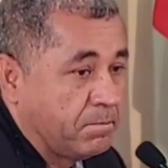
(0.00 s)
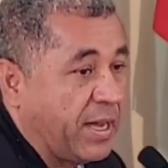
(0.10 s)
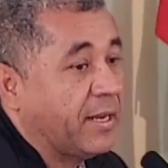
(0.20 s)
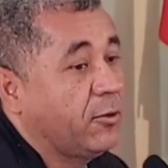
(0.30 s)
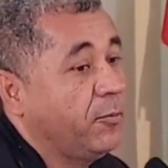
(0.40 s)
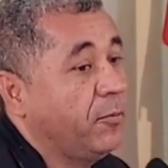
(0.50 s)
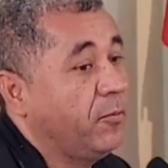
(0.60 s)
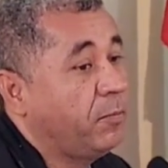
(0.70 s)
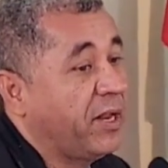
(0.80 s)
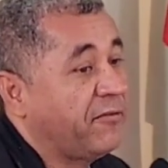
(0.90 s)
para que o
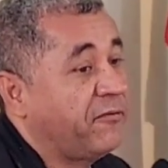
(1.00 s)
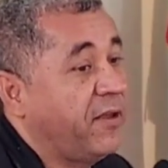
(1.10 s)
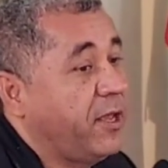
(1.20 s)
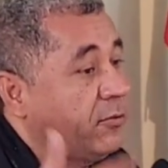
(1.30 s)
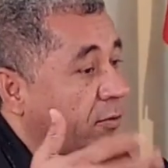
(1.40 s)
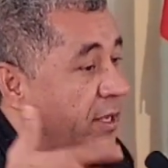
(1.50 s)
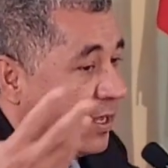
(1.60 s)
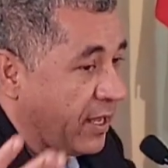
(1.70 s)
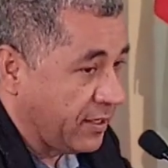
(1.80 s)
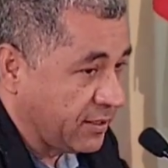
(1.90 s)
prefeito ou quem
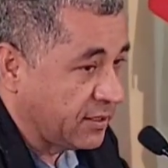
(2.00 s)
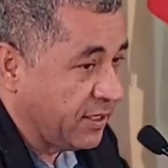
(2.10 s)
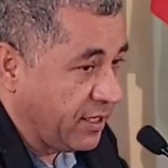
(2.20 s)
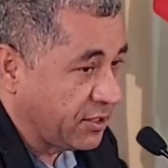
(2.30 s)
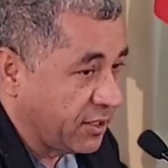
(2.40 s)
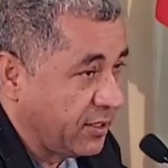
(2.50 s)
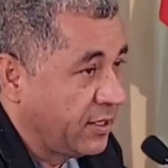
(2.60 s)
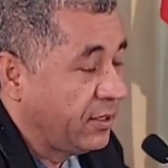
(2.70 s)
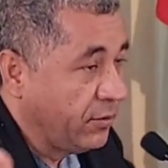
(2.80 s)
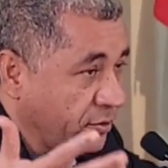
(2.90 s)
quer que seja
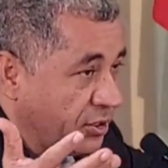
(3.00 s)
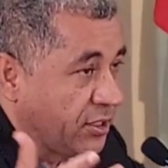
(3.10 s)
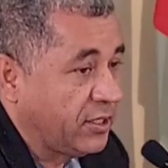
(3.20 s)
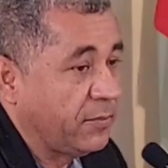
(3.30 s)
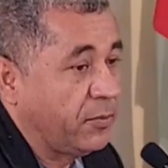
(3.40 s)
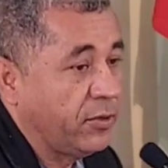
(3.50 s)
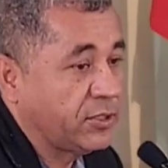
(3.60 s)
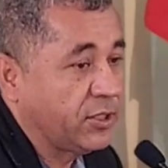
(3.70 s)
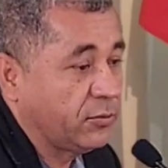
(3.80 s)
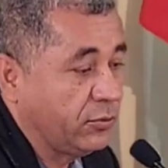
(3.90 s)
não diga
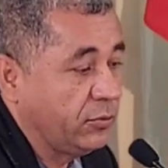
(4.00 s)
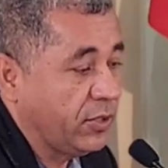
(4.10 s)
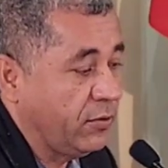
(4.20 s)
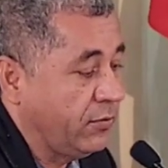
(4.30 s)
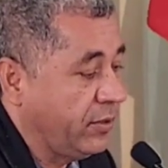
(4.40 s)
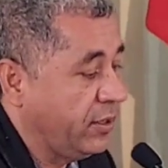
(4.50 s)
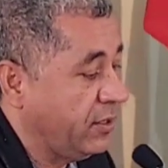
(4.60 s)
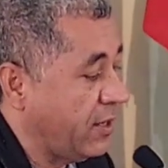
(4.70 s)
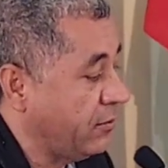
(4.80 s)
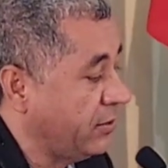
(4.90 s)
depois que tudo que ruim
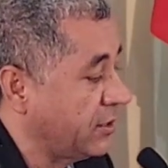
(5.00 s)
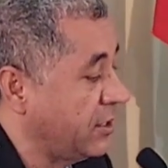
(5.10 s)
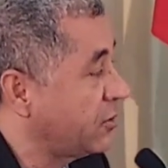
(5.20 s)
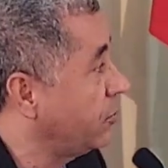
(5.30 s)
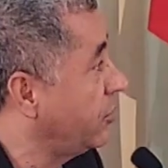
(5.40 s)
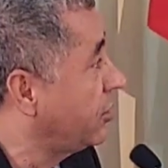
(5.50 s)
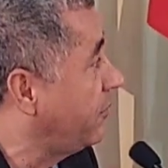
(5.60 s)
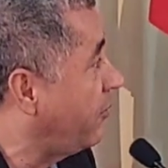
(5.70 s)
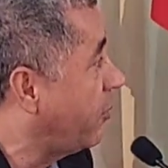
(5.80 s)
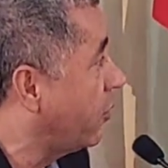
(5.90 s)
que ia acontecer nesse
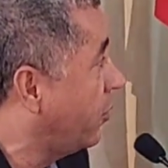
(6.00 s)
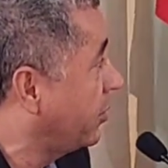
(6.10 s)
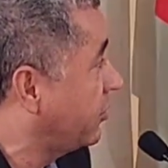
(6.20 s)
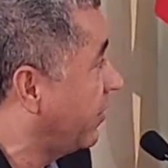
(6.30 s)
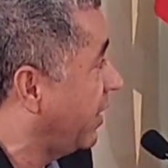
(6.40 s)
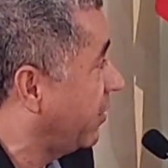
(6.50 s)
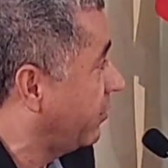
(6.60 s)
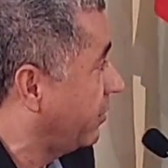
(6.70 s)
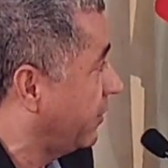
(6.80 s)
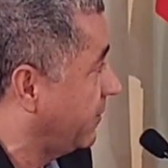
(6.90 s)
município foi por culpa dos
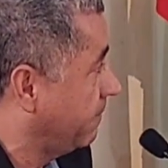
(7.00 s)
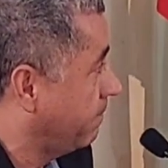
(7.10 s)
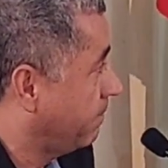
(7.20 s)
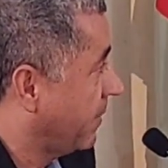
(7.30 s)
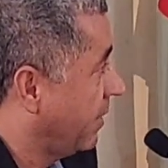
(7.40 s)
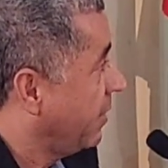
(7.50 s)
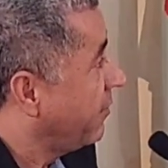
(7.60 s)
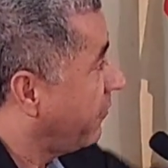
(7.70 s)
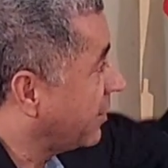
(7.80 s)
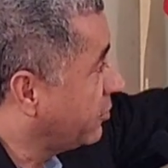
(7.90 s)
vereadores.
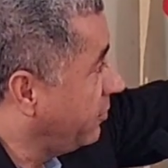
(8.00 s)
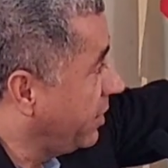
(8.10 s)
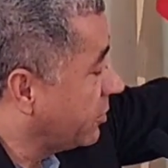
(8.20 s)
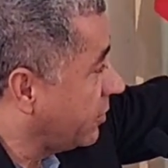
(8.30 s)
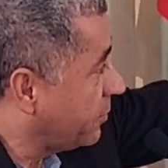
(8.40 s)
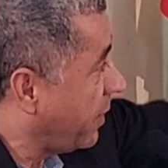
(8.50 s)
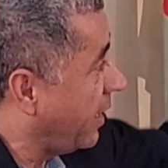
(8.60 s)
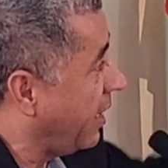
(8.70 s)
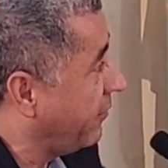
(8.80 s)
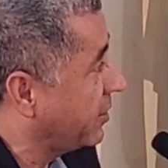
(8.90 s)
Faço minhas suas
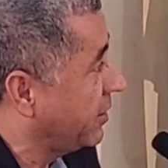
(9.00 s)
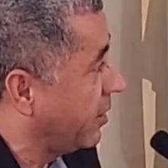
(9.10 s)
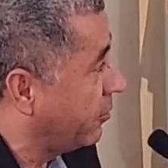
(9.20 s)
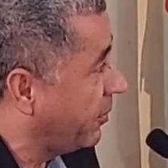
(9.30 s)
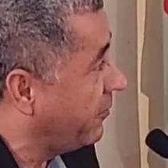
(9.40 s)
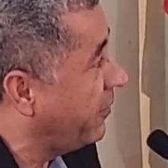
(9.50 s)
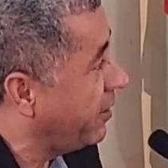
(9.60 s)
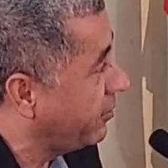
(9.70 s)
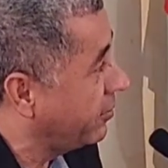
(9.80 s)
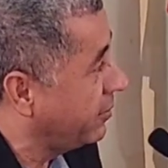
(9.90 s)
palavras, né, do
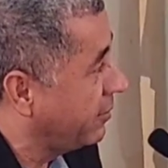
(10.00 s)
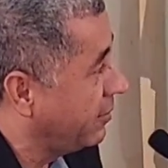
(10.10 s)
prefeito.